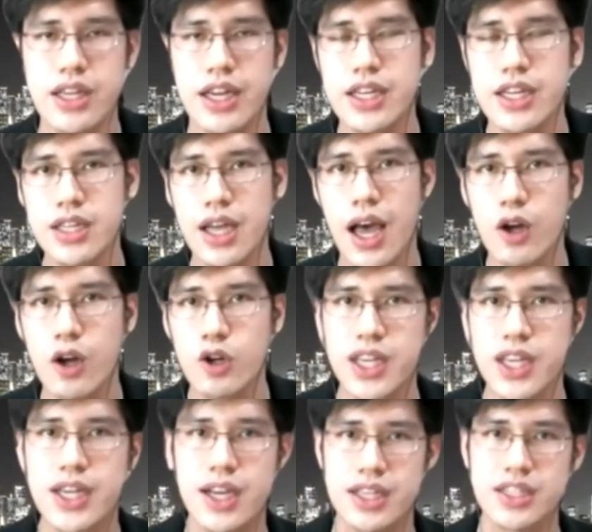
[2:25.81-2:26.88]
Jadi saya harus
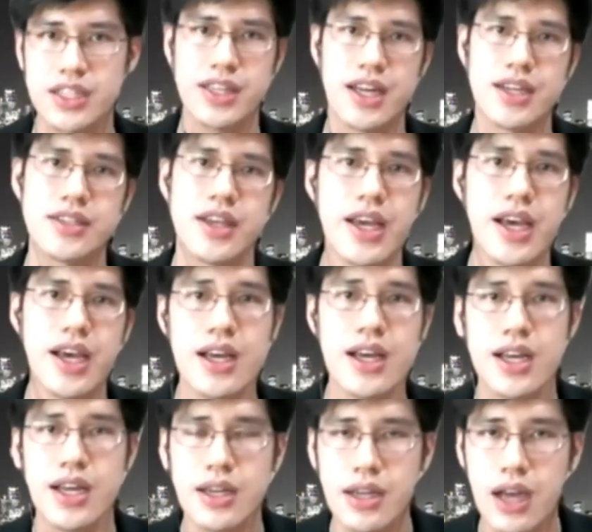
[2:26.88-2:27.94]
menjaga kesehatan saya,
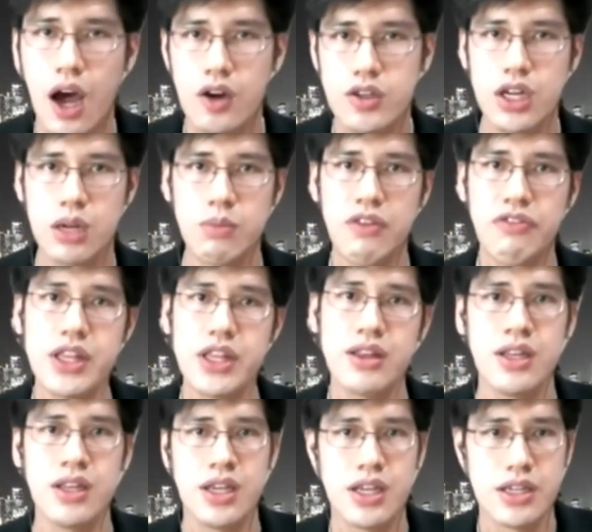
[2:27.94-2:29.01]
harus lebih fit
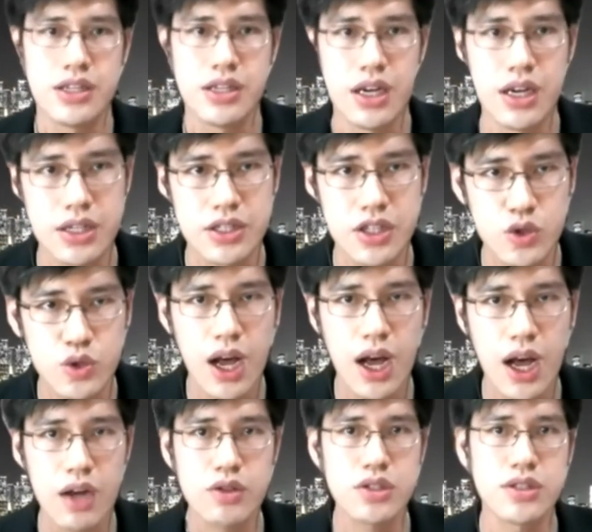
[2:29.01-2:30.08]
dan juga
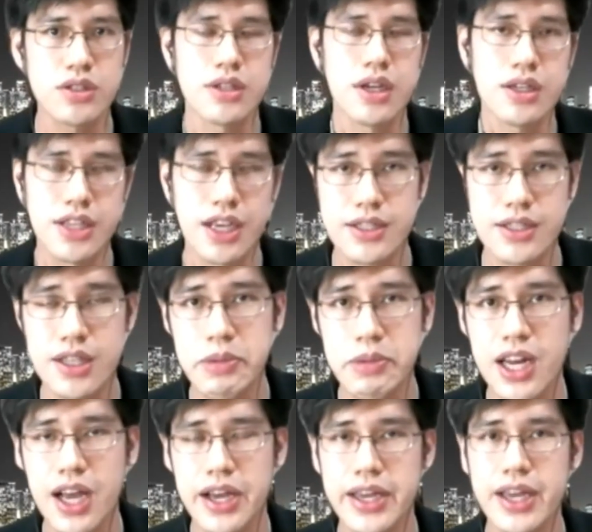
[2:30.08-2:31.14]
harus jaga
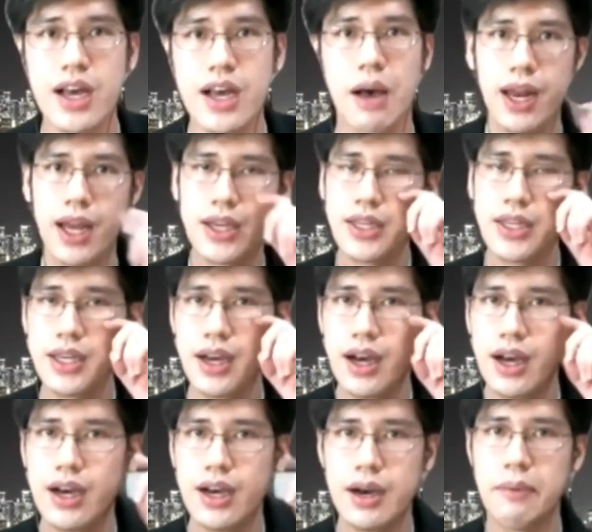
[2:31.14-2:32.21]
stamina ya, apalagi
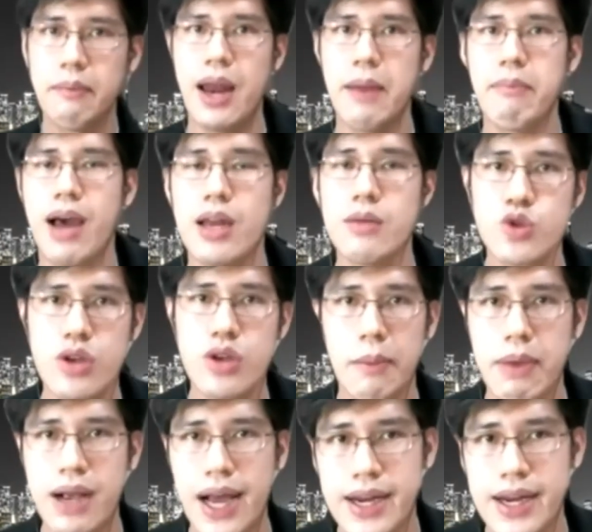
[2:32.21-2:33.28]
malam-malam juga
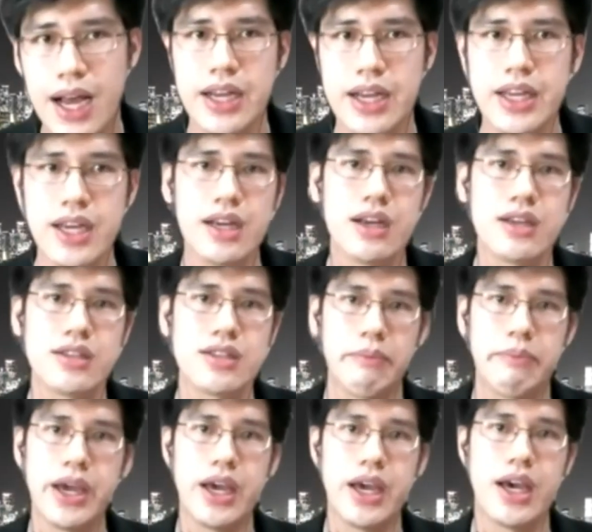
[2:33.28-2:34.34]
begadang ya,
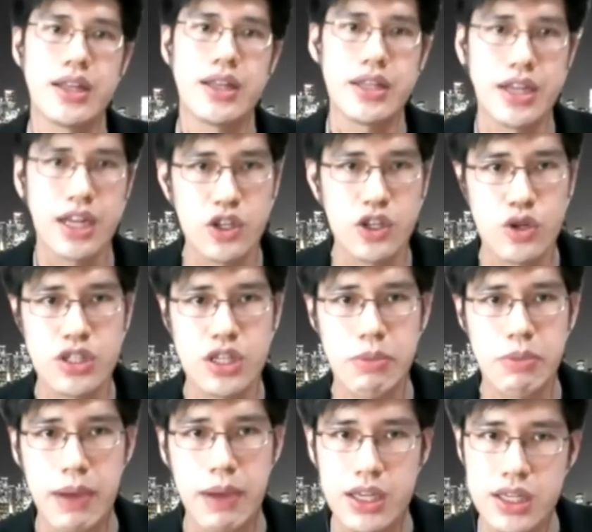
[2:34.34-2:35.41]
sampai tidak tidur
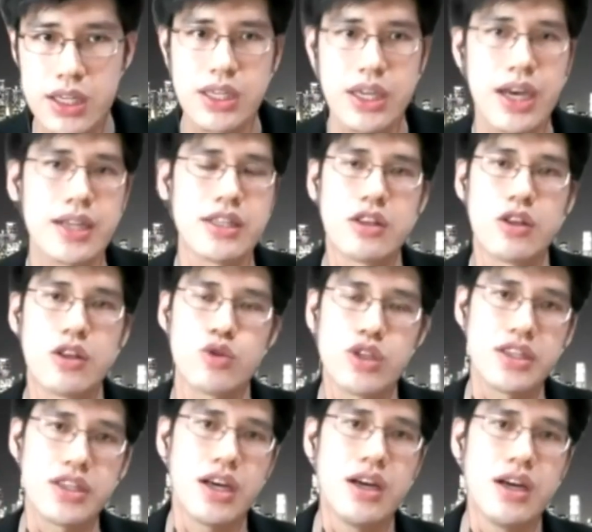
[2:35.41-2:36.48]
sampai pagi ya. Tentu
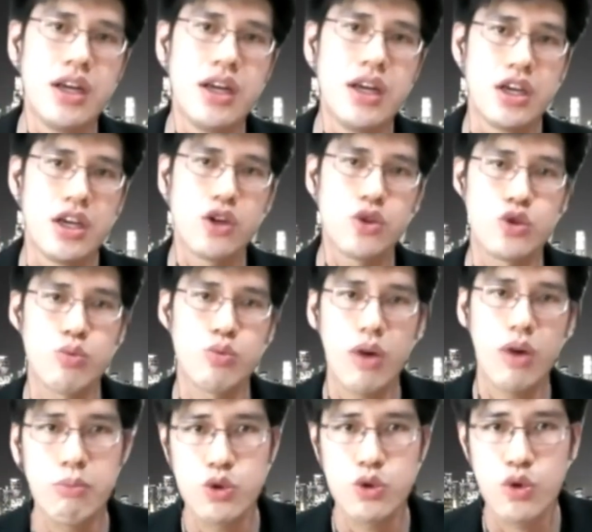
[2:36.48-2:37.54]
saja itu
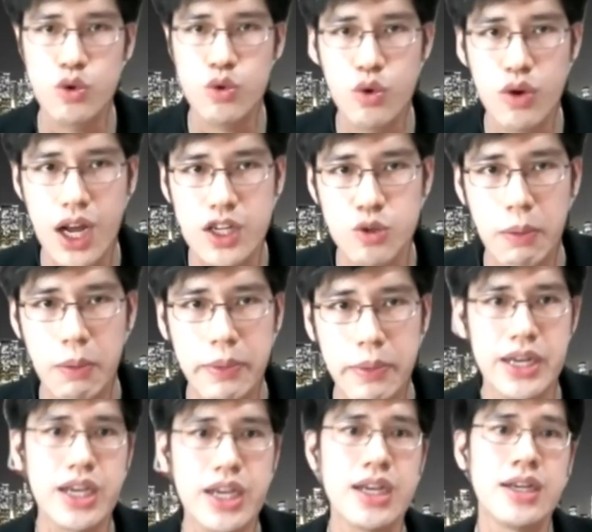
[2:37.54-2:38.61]
semua butuh dukungan
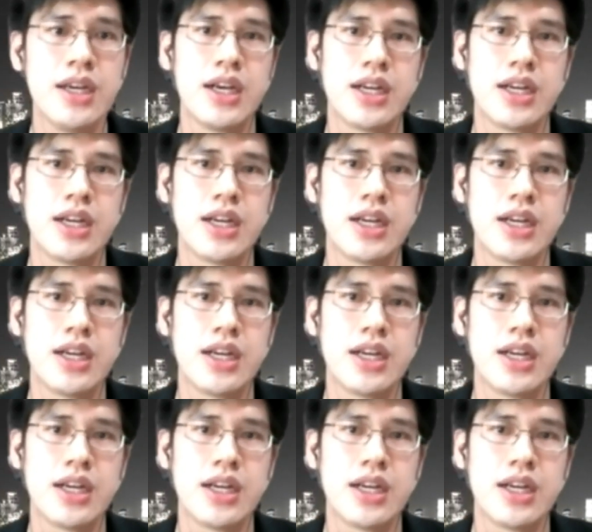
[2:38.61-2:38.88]
suplemen ya.